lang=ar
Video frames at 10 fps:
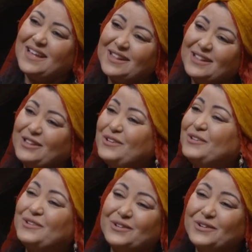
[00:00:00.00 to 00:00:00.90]

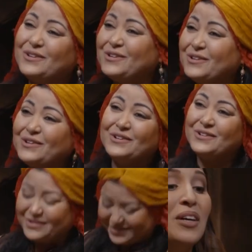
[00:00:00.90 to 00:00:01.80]
عنه
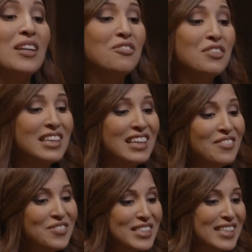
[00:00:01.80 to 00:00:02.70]
الولف
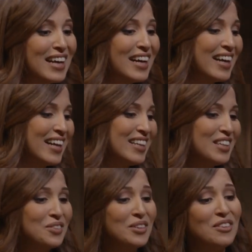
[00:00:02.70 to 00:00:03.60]
كيف سهل
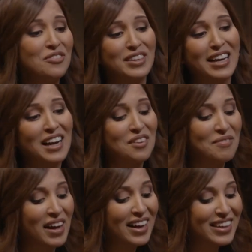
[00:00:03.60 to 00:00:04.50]
والفرق ما